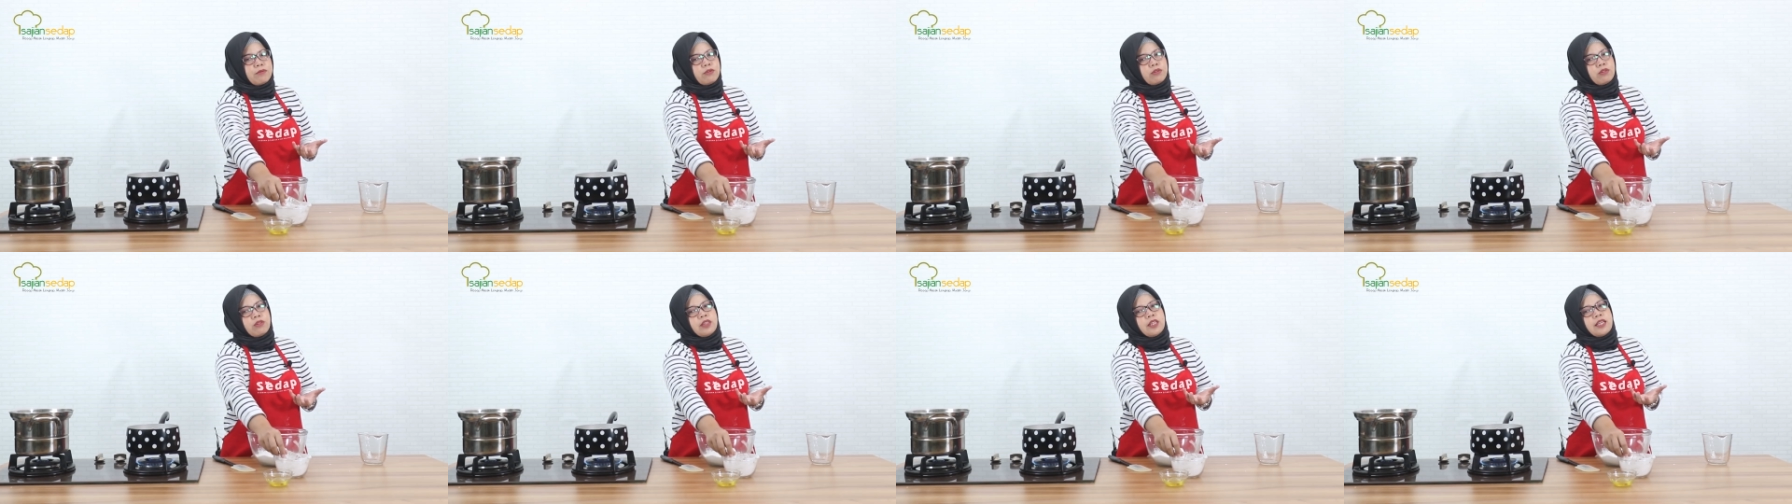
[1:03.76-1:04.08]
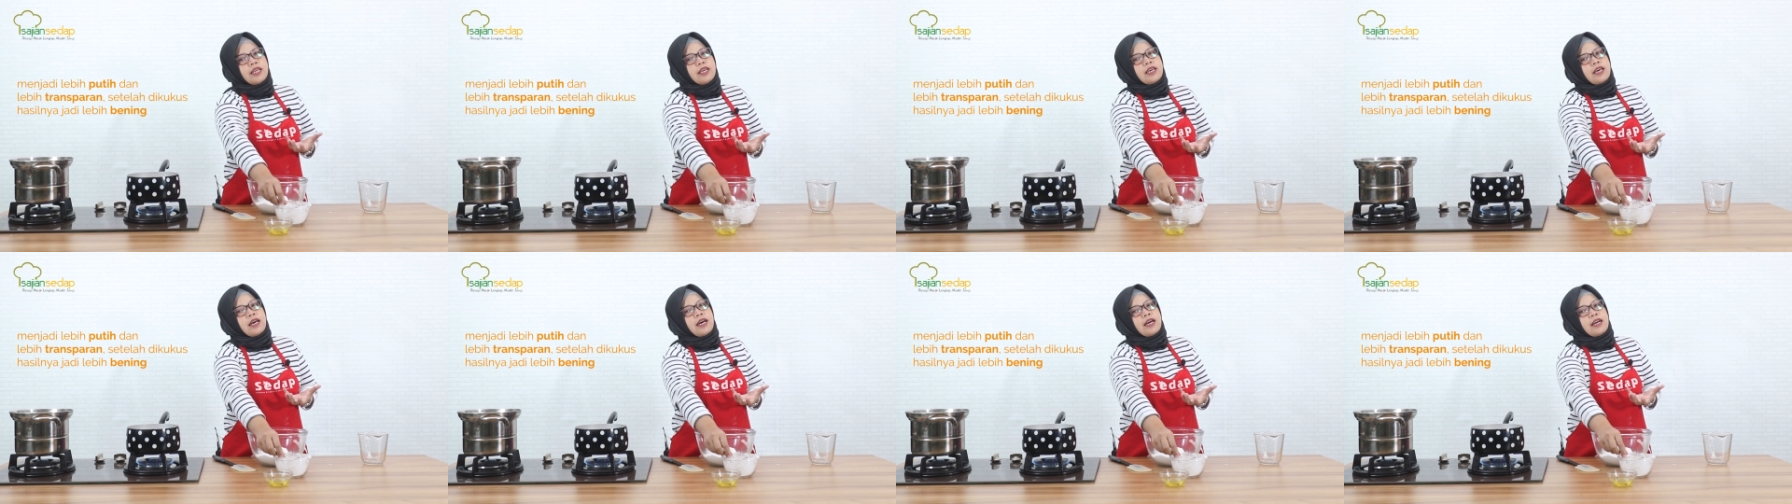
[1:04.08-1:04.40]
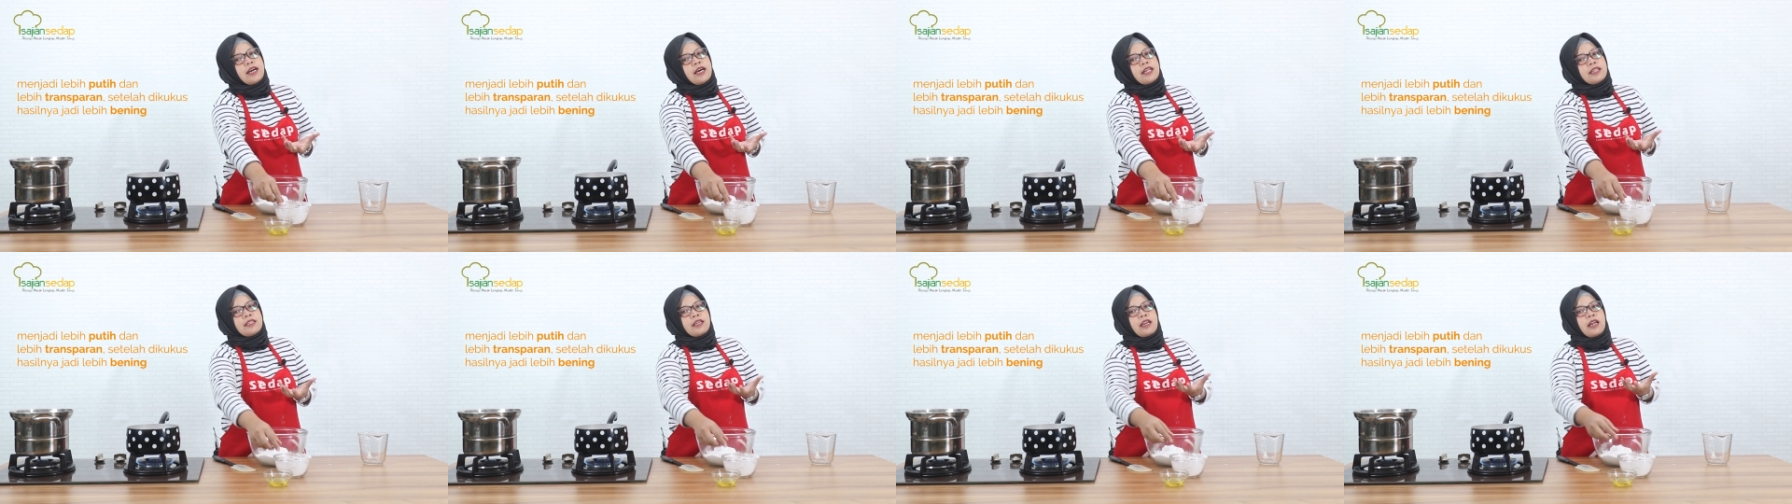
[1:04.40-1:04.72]
putih
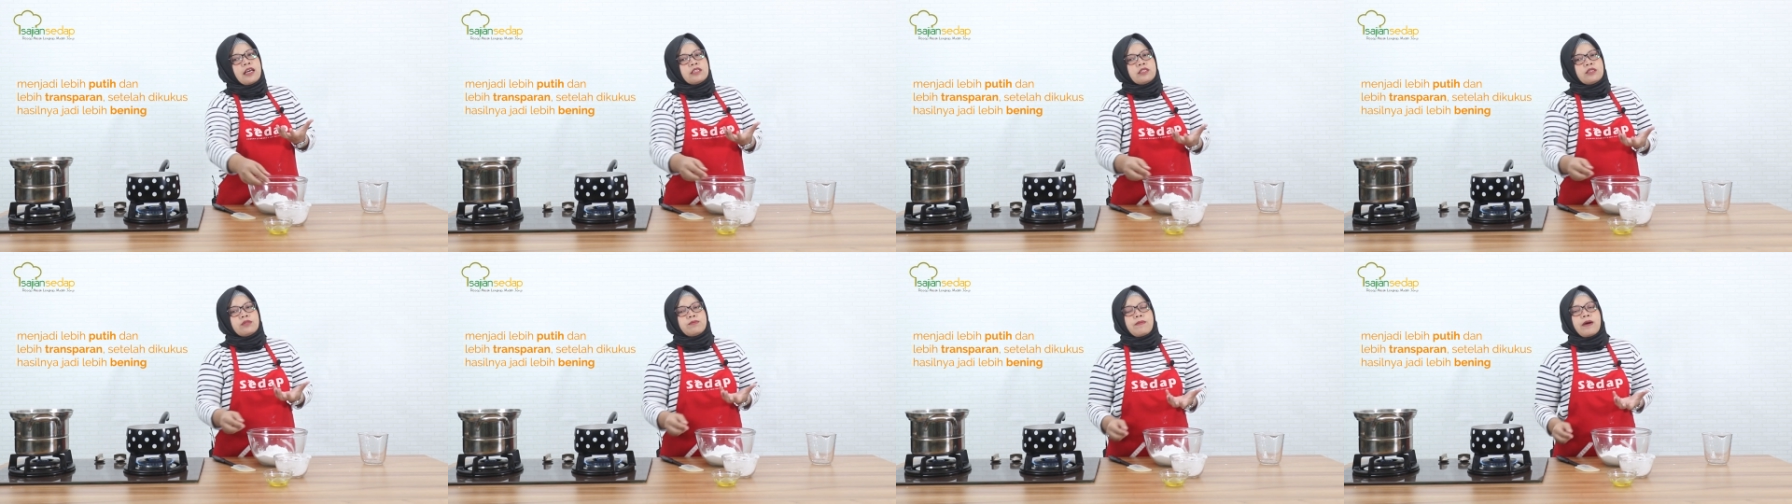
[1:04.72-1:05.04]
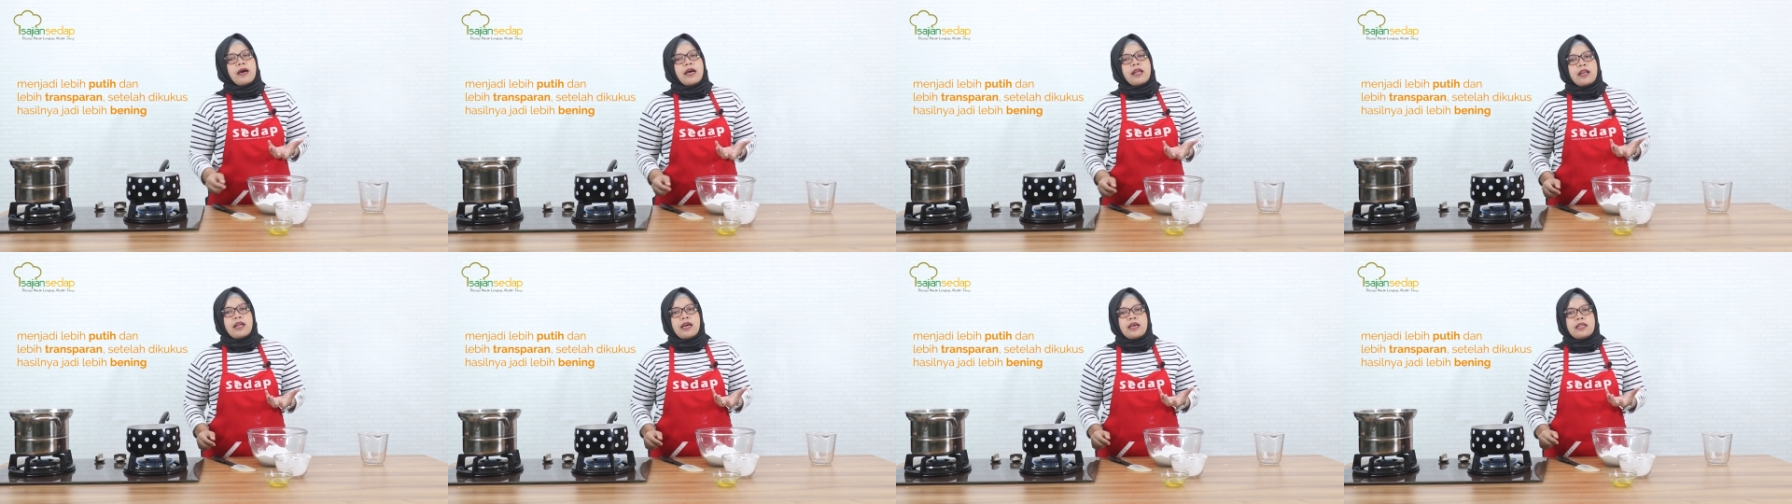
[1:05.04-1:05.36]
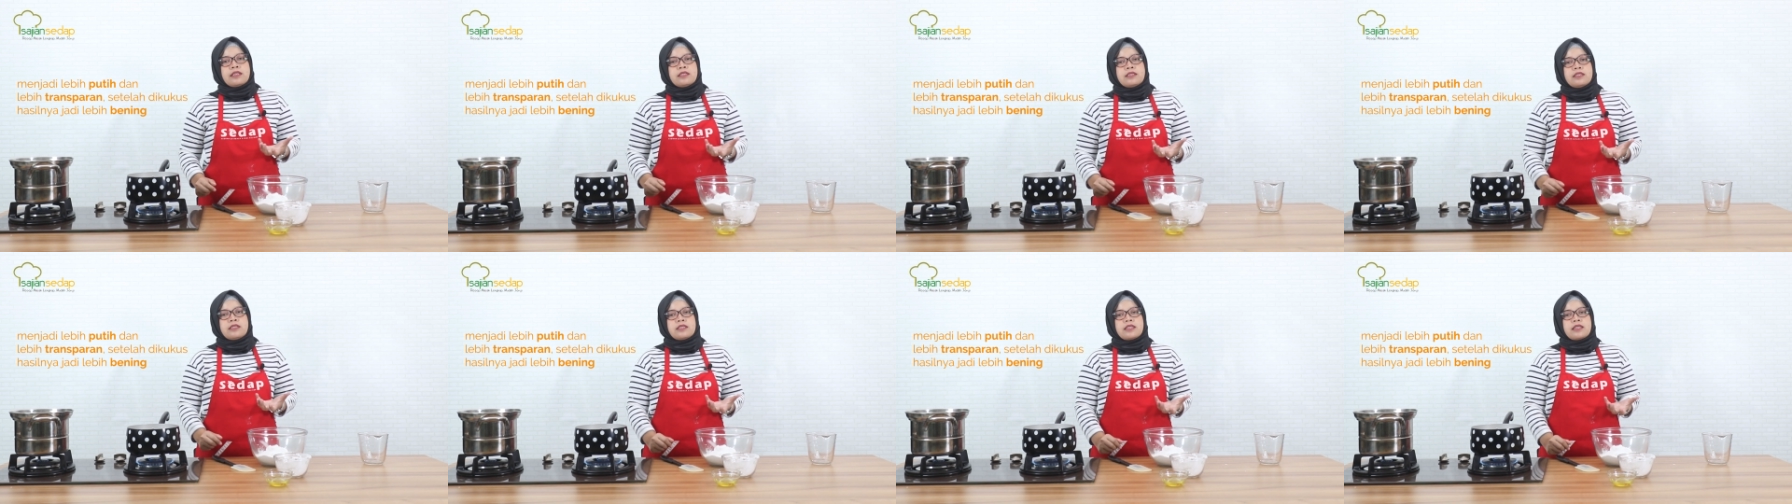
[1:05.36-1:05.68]
agak transparan